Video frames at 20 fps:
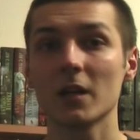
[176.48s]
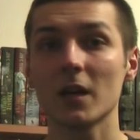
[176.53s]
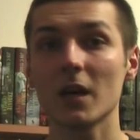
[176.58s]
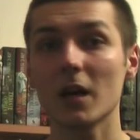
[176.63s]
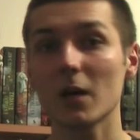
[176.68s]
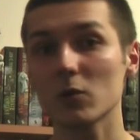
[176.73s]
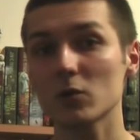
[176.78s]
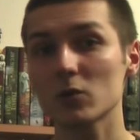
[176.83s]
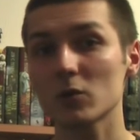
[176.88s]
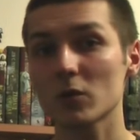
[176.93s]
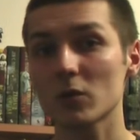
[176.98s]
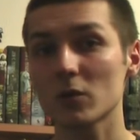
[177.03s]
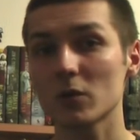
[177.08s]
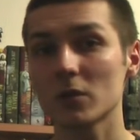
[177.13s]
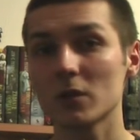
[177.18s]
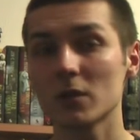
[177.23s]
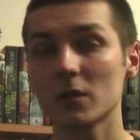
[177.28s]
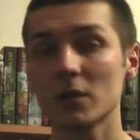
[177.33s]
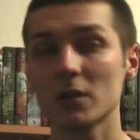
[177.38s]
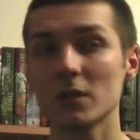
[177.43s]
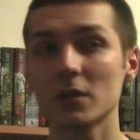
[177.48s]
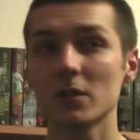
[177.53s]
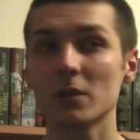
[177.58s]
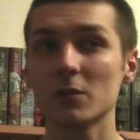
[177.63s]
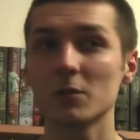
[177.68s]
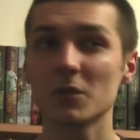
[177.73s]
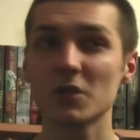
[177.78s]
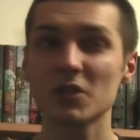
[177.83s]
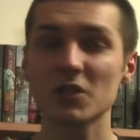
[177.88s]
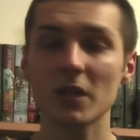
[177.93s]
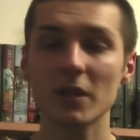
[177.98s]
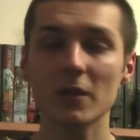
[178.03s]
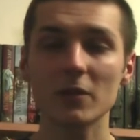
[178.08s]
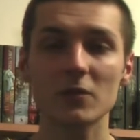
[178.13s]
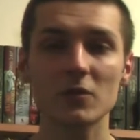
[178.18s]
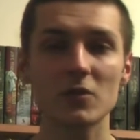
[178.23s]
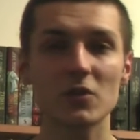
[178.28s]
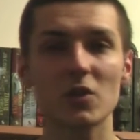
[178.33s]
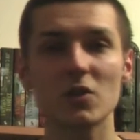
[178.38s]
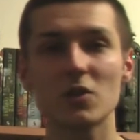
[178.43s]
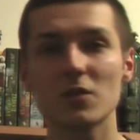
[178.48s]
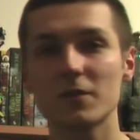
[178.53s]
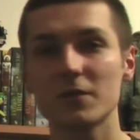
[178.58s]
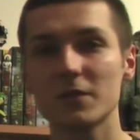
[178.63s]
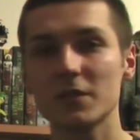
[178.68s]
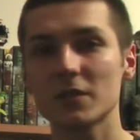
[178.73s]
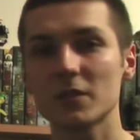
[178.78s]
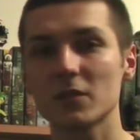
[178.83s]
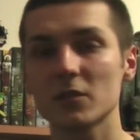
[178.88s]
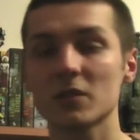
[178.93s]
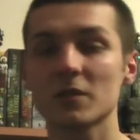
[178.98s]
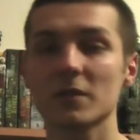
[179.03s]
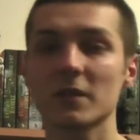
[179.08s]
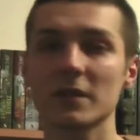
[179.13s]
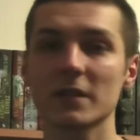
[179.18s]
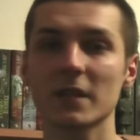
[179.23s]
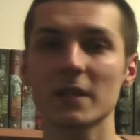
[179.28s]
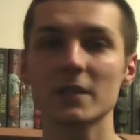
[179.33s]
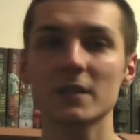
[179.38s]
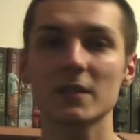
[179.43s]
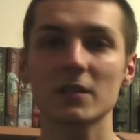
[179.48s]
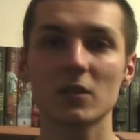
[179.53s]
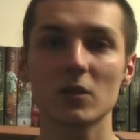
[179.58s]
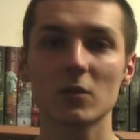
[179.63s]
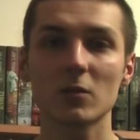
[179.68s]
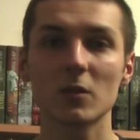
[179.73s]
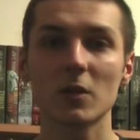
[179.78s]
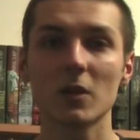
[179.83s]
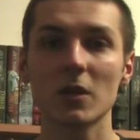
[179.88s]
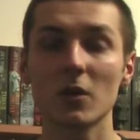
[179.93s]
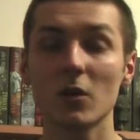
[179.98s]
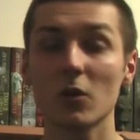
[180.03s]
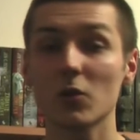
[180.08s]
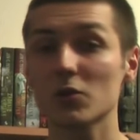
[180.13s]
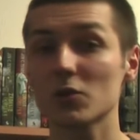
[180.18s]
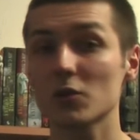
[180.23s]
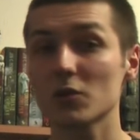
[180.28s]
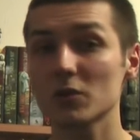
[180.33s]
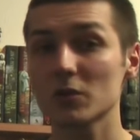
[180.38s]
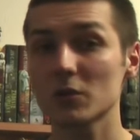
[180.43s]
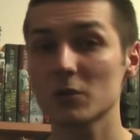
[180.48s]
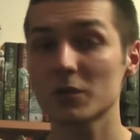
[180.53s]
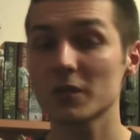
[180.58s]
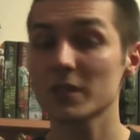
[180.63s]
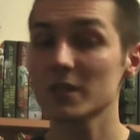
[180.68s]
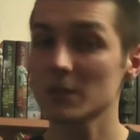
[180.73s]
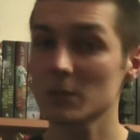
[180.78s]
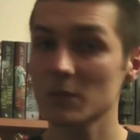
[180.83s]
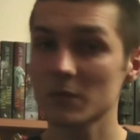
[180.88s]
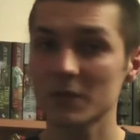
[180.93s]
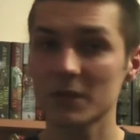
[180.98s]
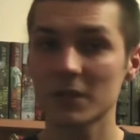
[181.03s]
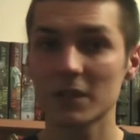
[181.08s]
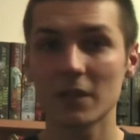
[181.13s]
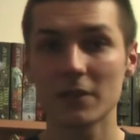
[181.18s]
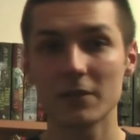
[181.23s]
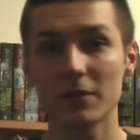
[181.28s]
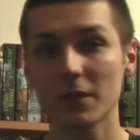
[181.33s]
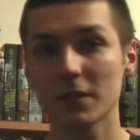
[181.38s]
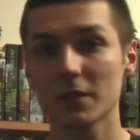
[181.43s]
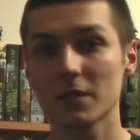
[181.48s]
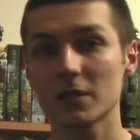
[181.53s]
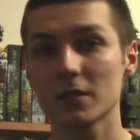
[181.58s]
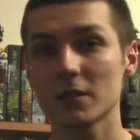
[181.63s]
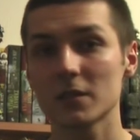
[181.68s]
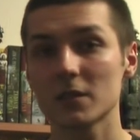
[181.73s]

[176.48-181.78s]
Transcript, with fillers: Autor Mieszając rzeczywistość z fantastyką, osiągnął niesamowity efekt.